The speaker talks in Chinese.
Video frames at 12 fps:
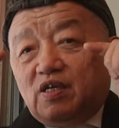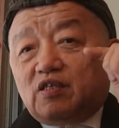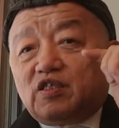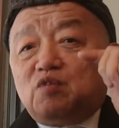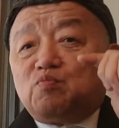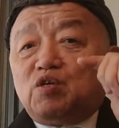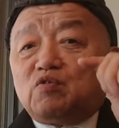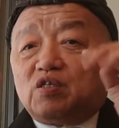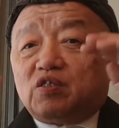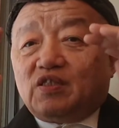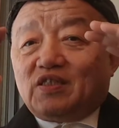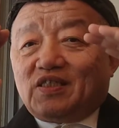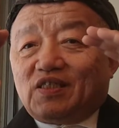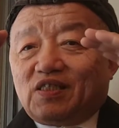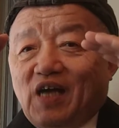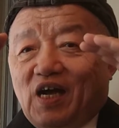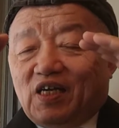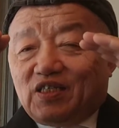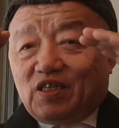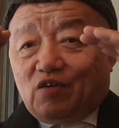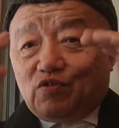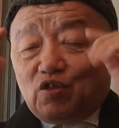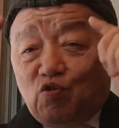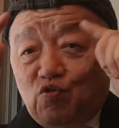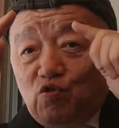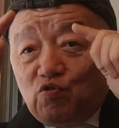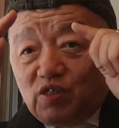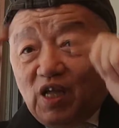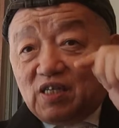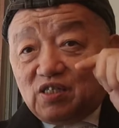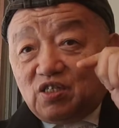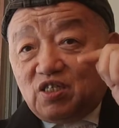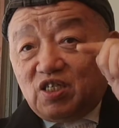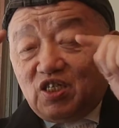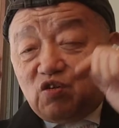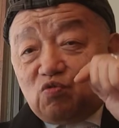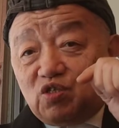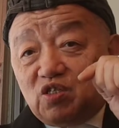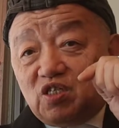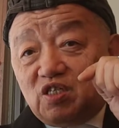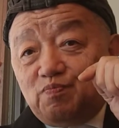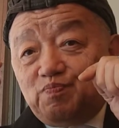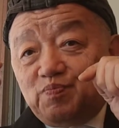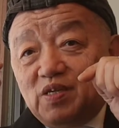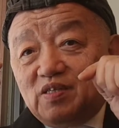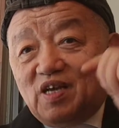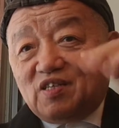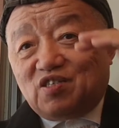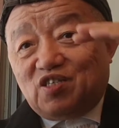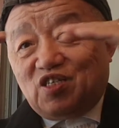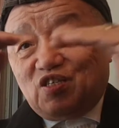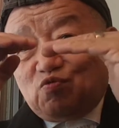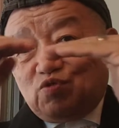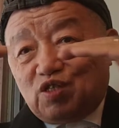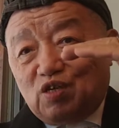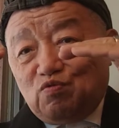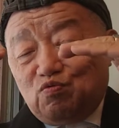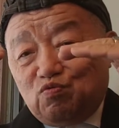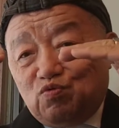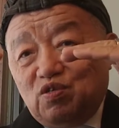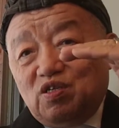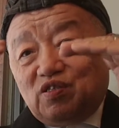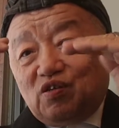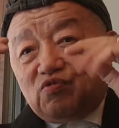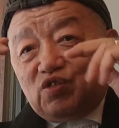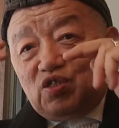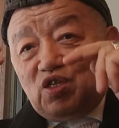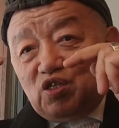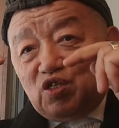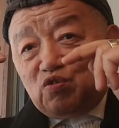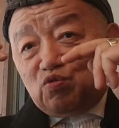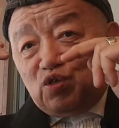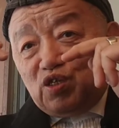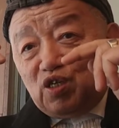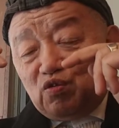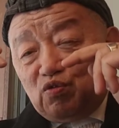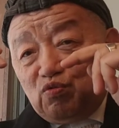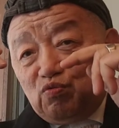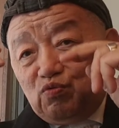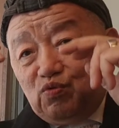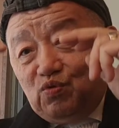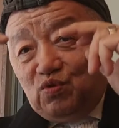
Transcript: 那这里面有大小头后大直肌、小直肌，大直肌这种枕骨到第二颈椎的横突，